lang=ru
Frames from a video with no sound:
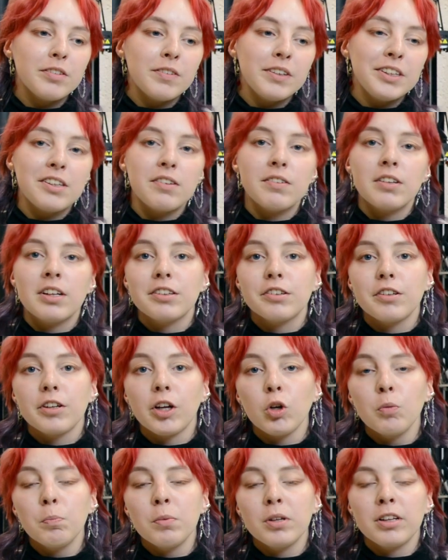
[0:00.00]
в 219
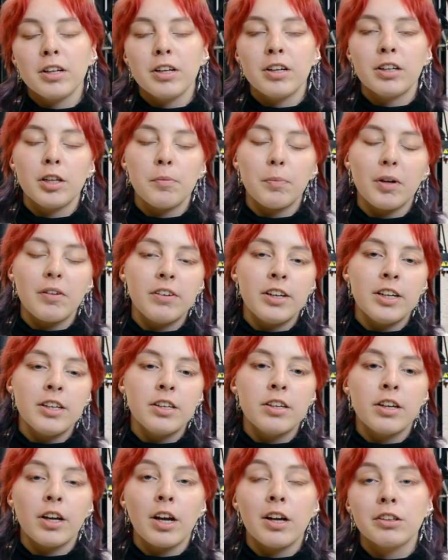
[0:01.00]
группе на
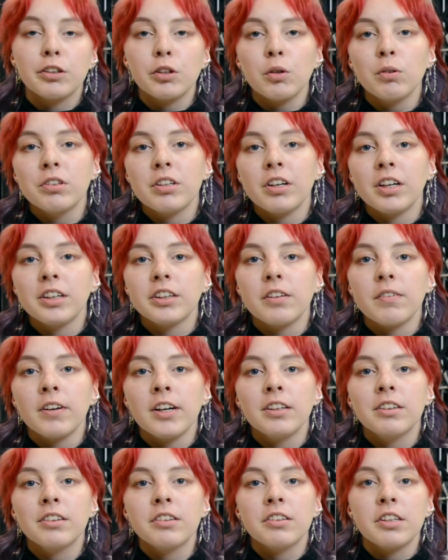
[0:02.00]
направлении конструкция,
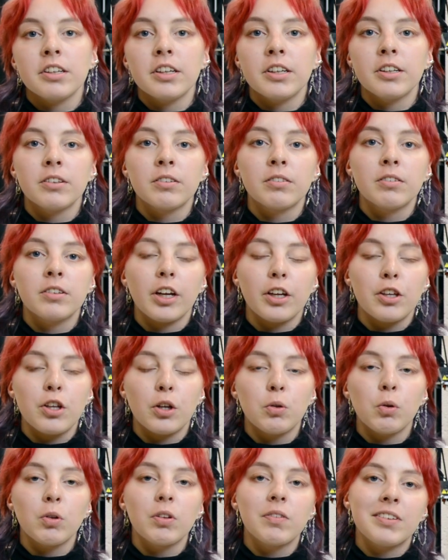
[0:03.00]
реставрация,
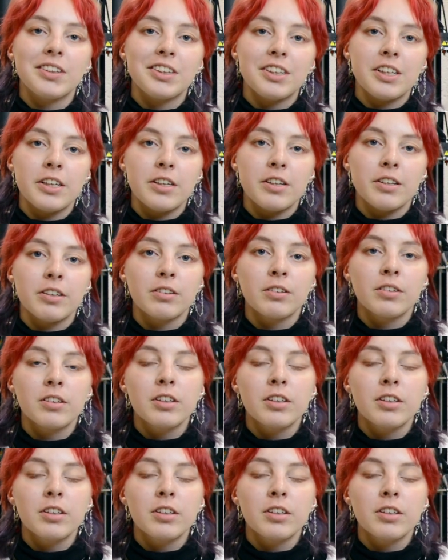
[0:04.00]
архитектурное наследие.